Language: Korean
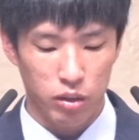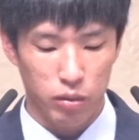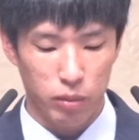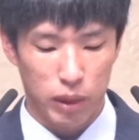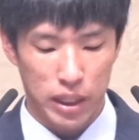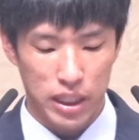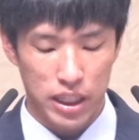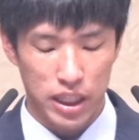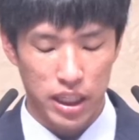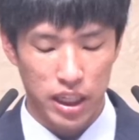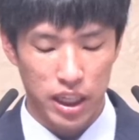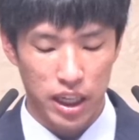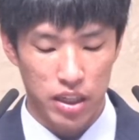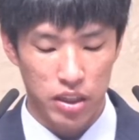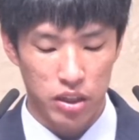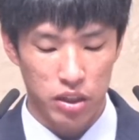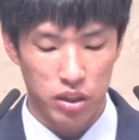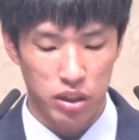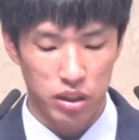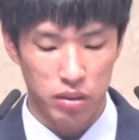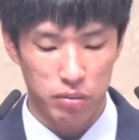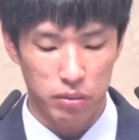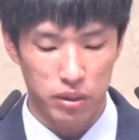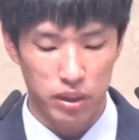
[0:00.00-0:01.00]

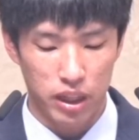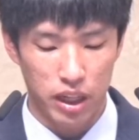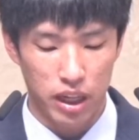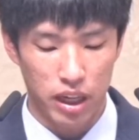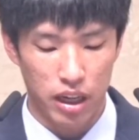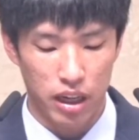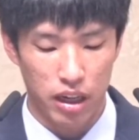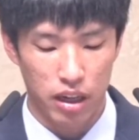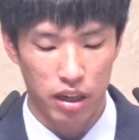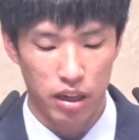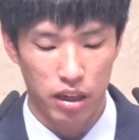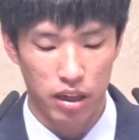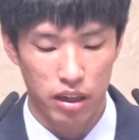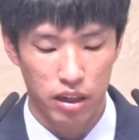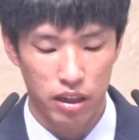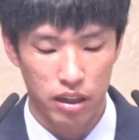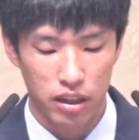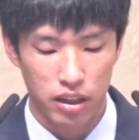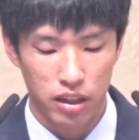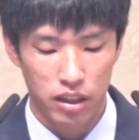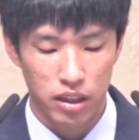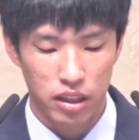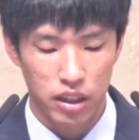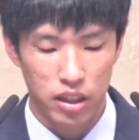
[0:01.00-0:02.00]
마찬가지였습니다.
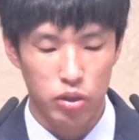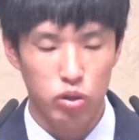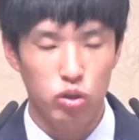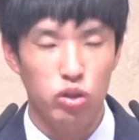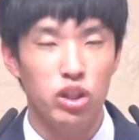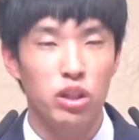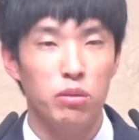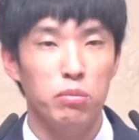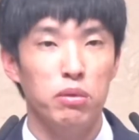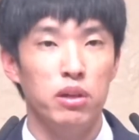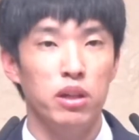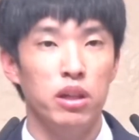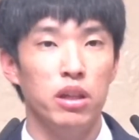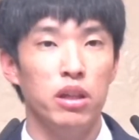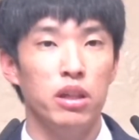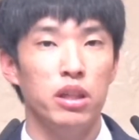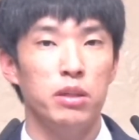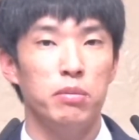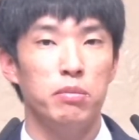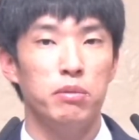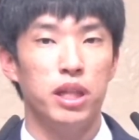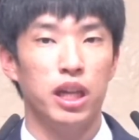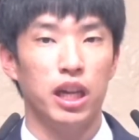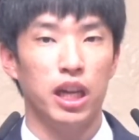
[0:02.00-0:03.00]
예수님이
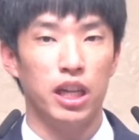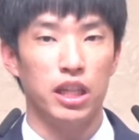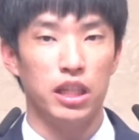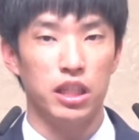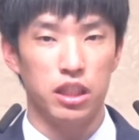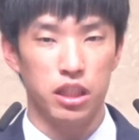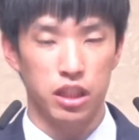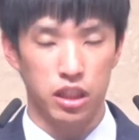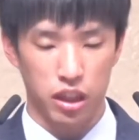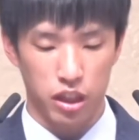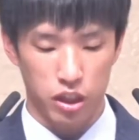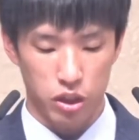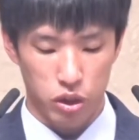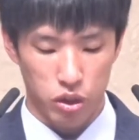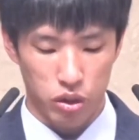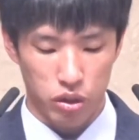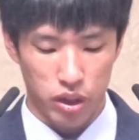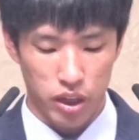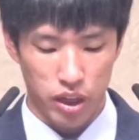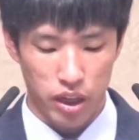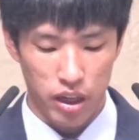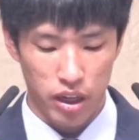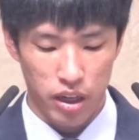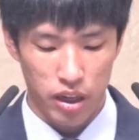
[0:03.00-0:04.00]
십자가 지시기
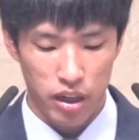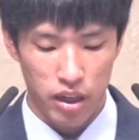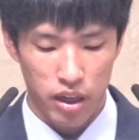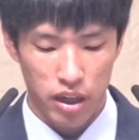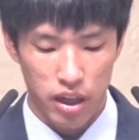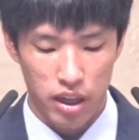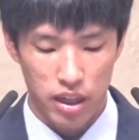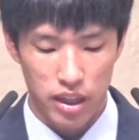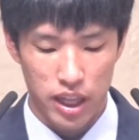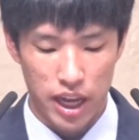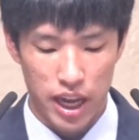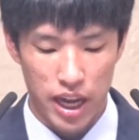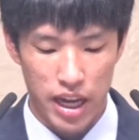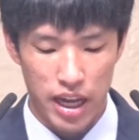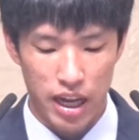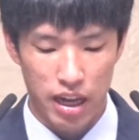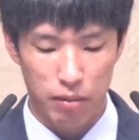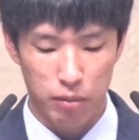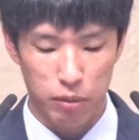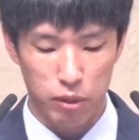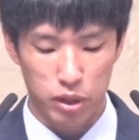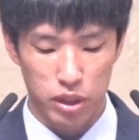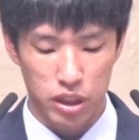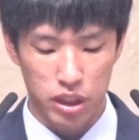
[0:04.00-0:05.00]
전에 나의
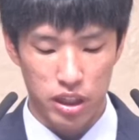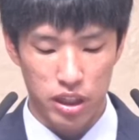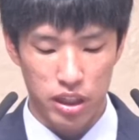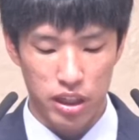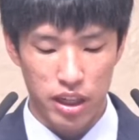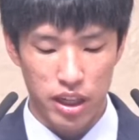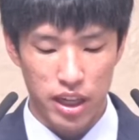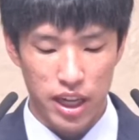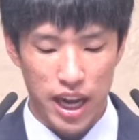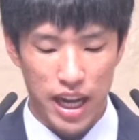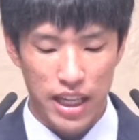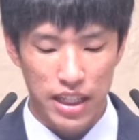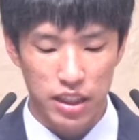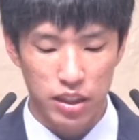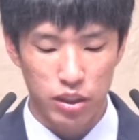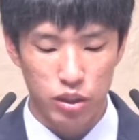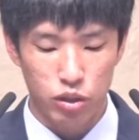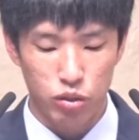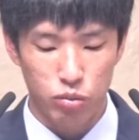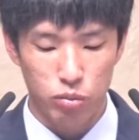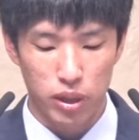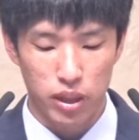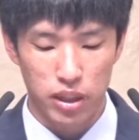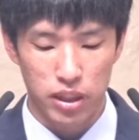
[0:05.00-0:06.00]
아버지 하실
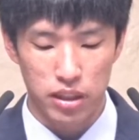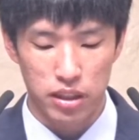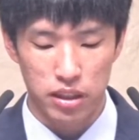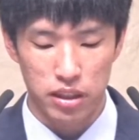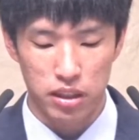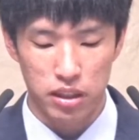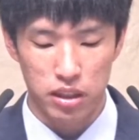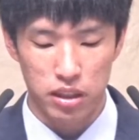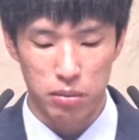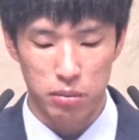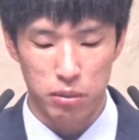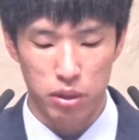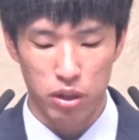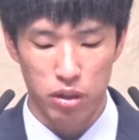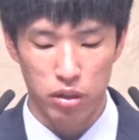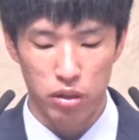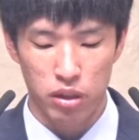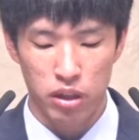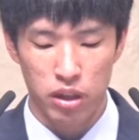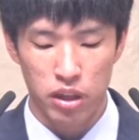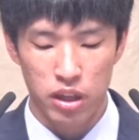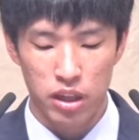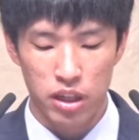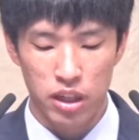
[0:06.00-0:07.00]
수만 있으시면
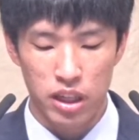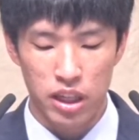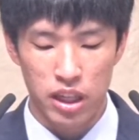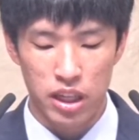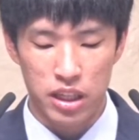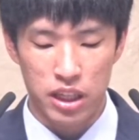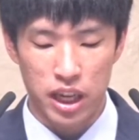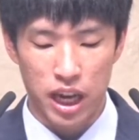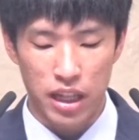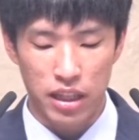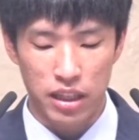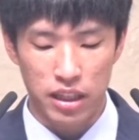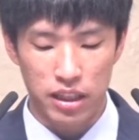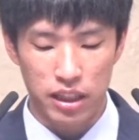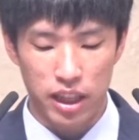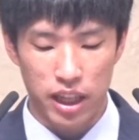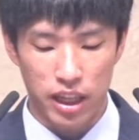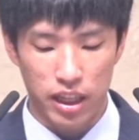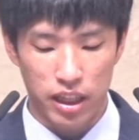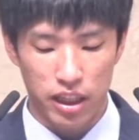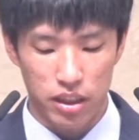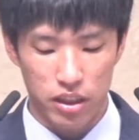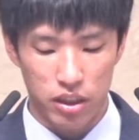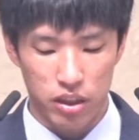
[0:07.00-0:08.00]
이 잔을
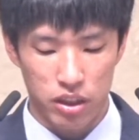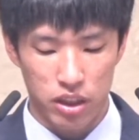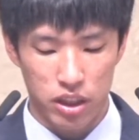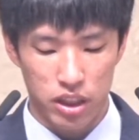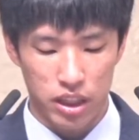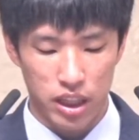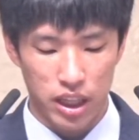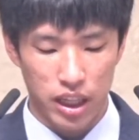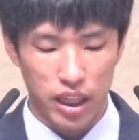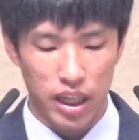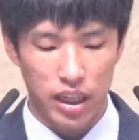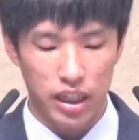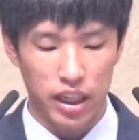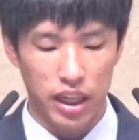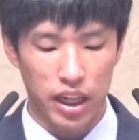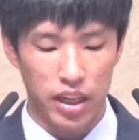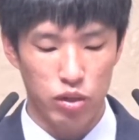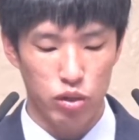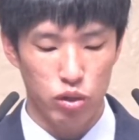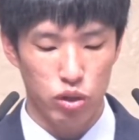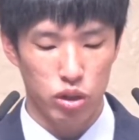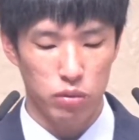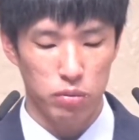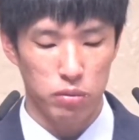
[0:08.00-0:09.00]
내게서 지나가게
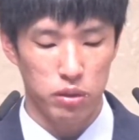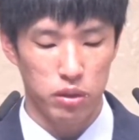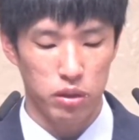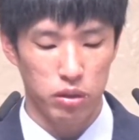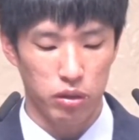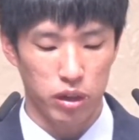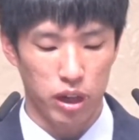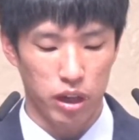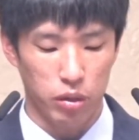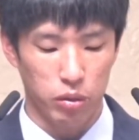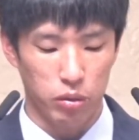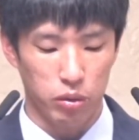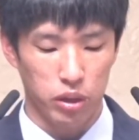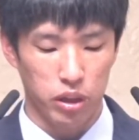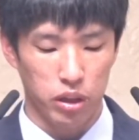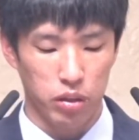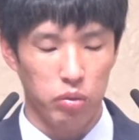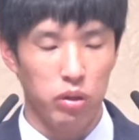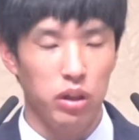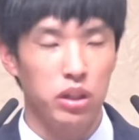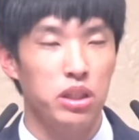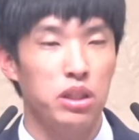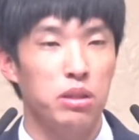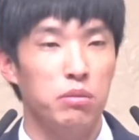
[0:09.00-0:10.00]
해주십시오라고
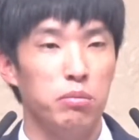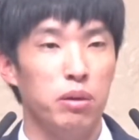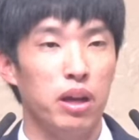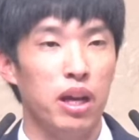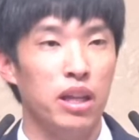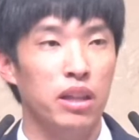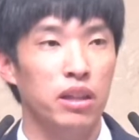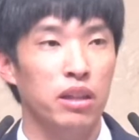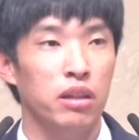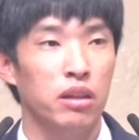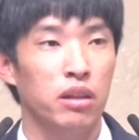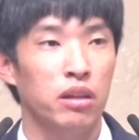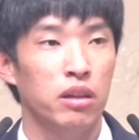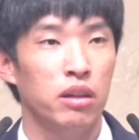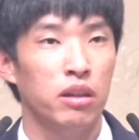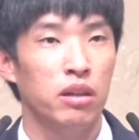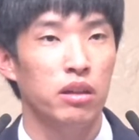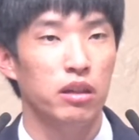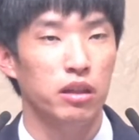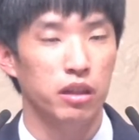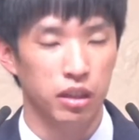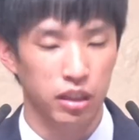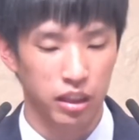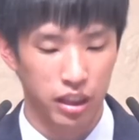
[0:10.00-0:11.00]
기도했지만
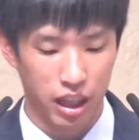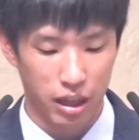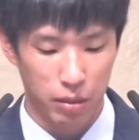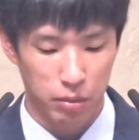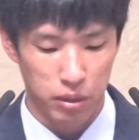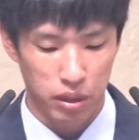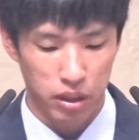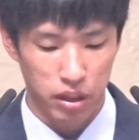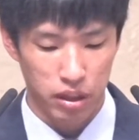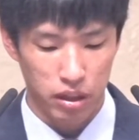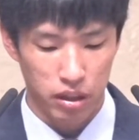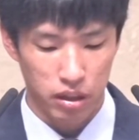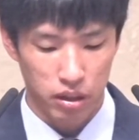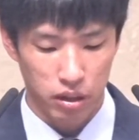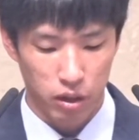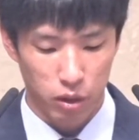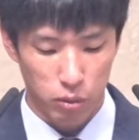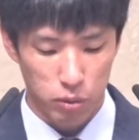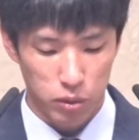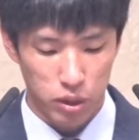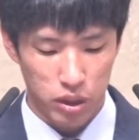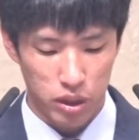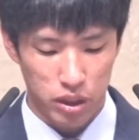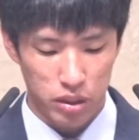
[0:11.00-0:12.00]
응답이
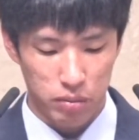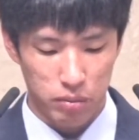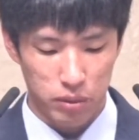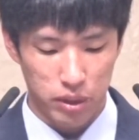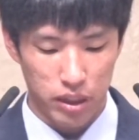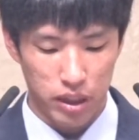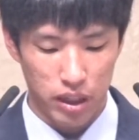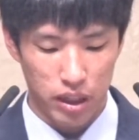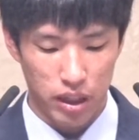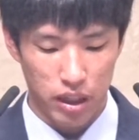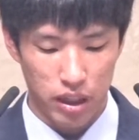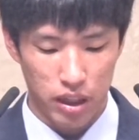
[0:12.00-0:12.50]
없었습니다.